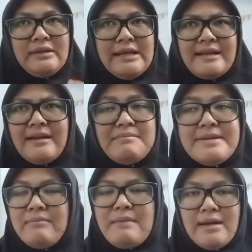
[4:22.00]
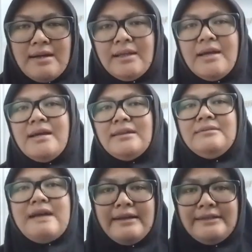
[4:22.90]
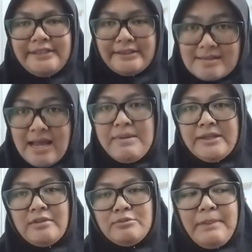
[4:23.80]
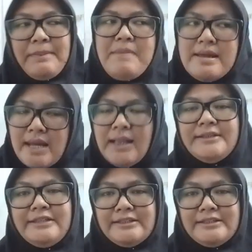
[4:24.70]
Nah sekarang banyak banget tidak hanya channel sahabat ilmu tapi banyak lagi